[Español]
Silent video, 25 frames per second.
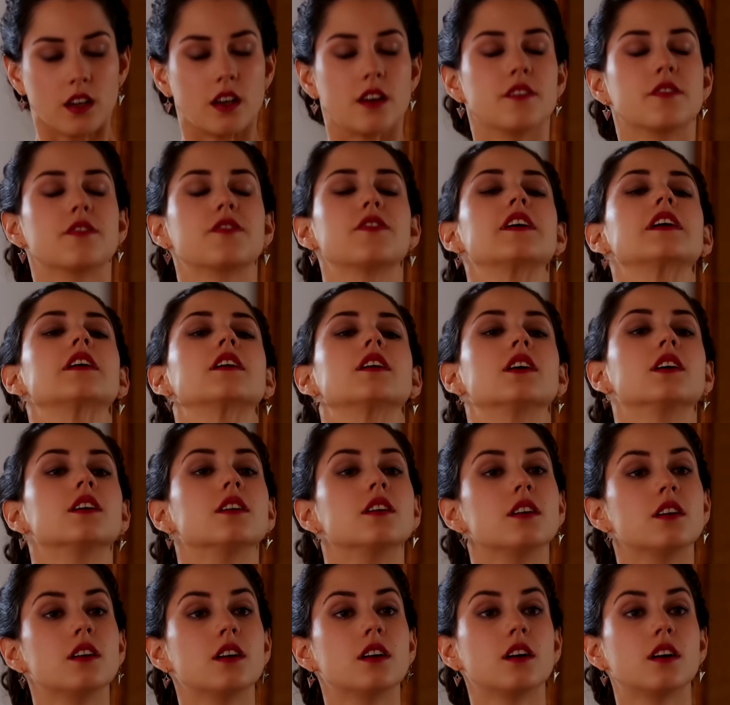En fin,
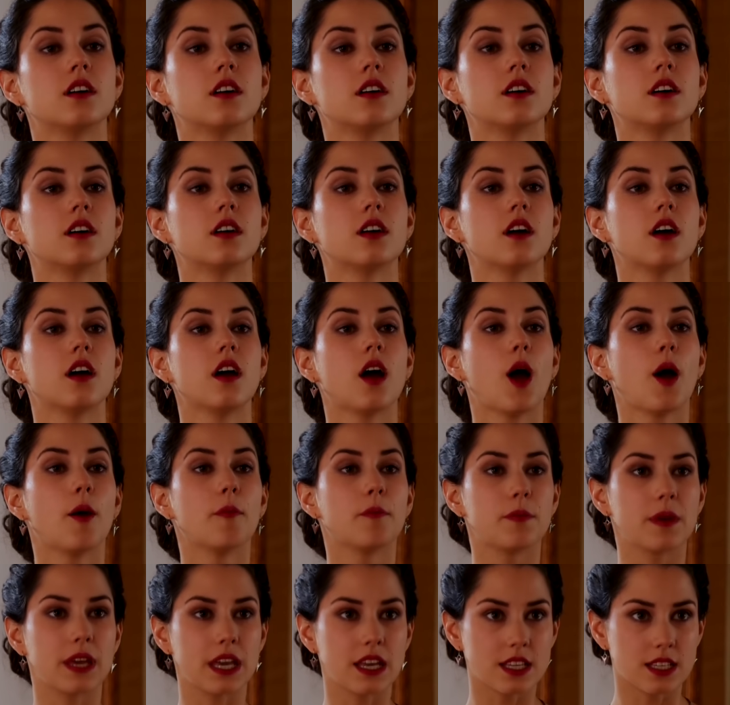
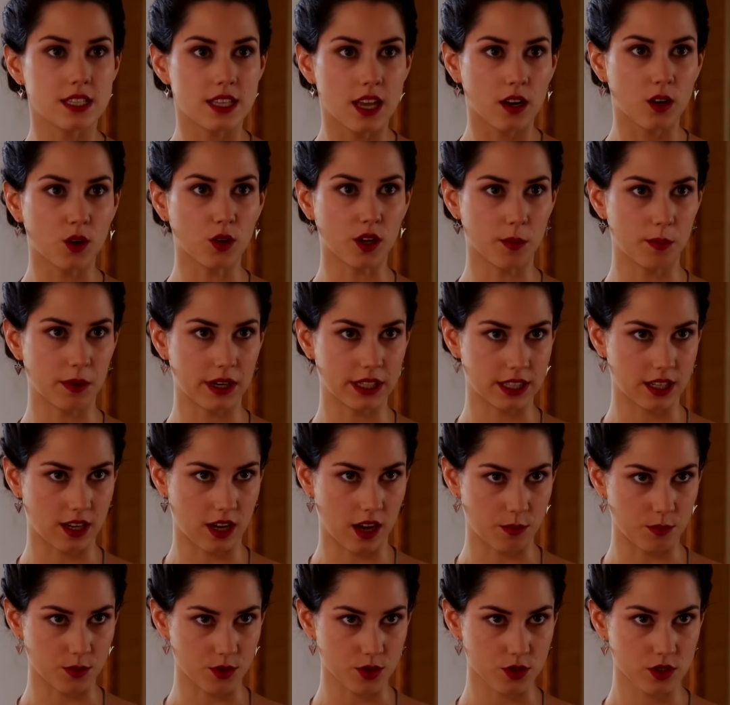piensa en lo que
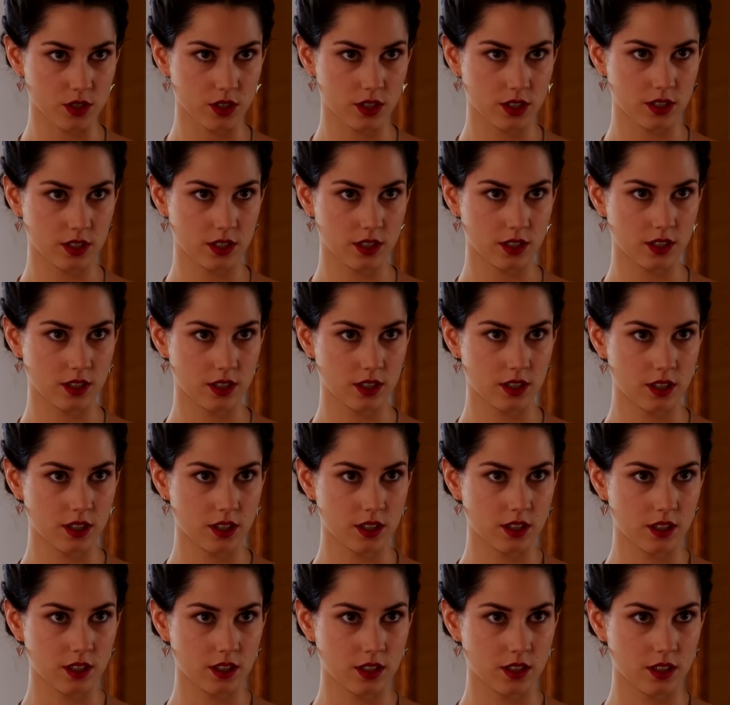platicamos.
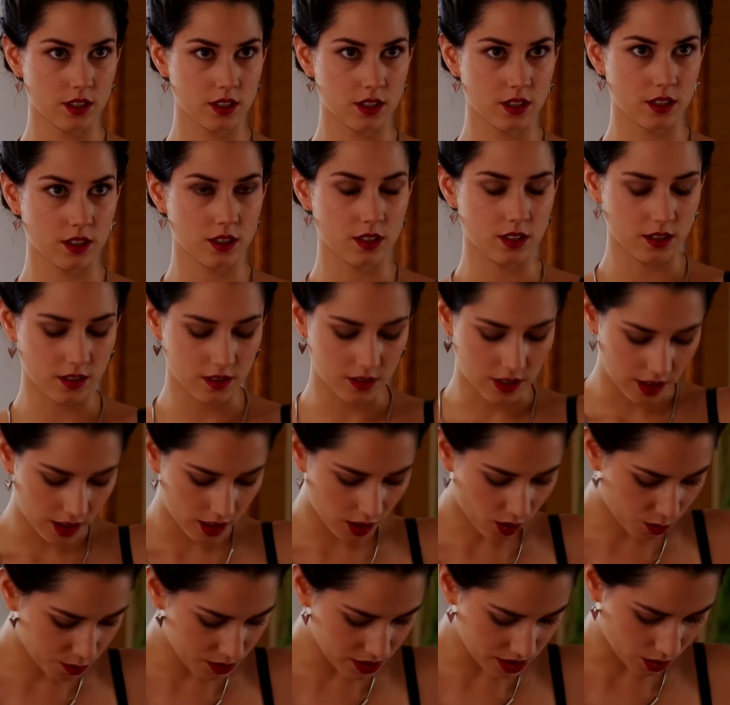Te
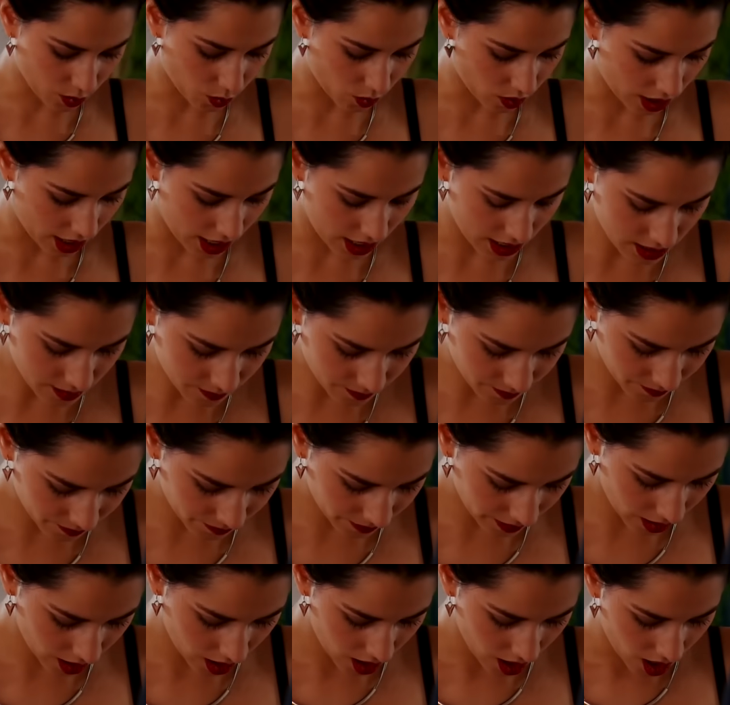dejo mi celular
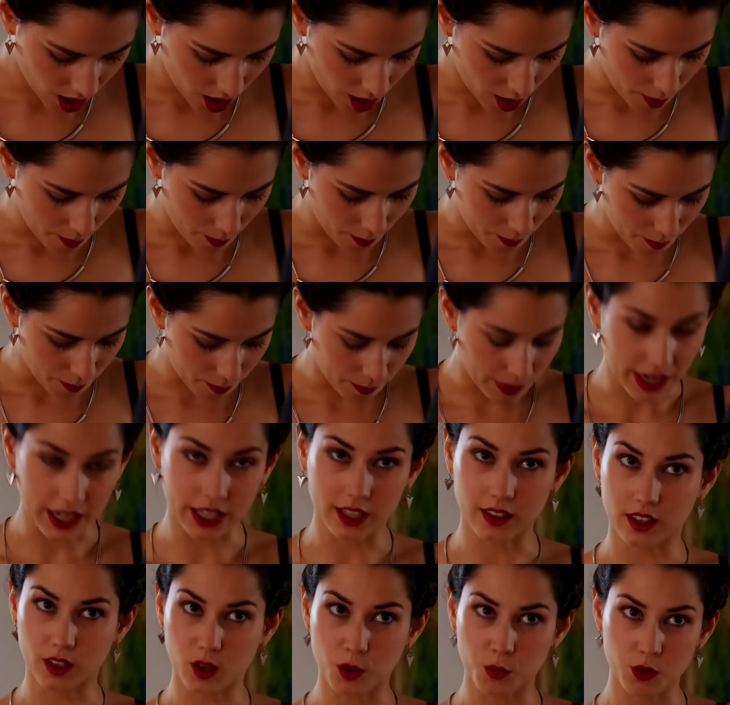para
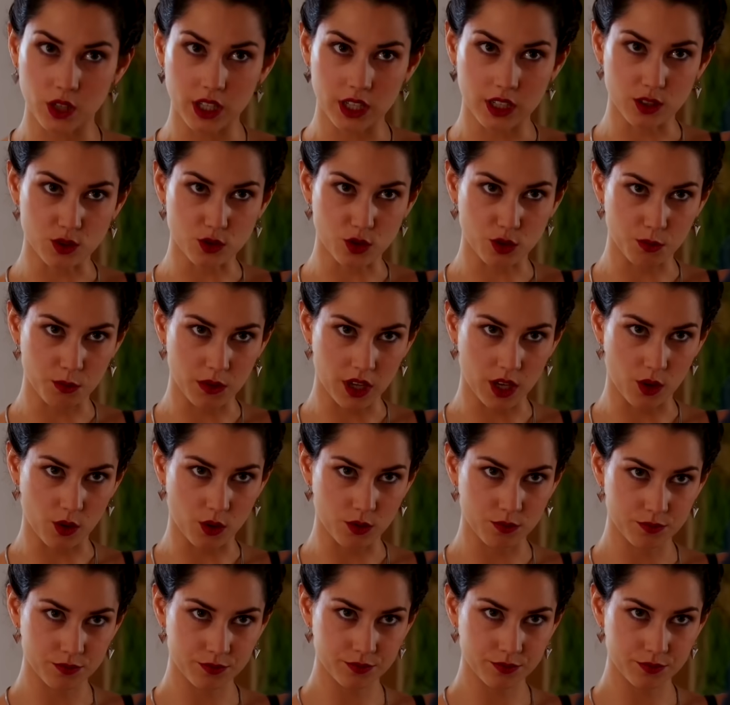que te comuniques conmigo.